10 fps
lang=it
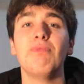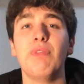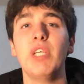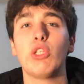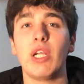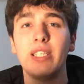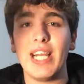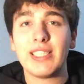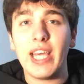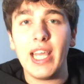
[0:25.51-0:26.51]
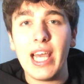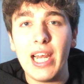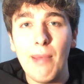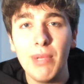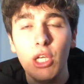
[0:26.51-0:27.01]
vi invito ad andare a scaricare
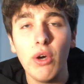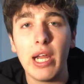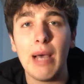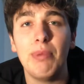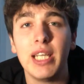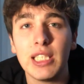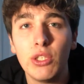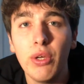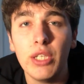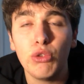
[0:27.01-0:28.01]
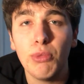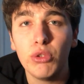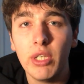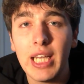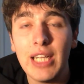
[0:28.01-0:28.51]
la migliore applicazione sul
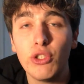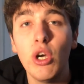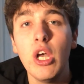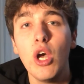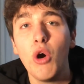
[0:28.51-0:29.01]
mondo del calcio,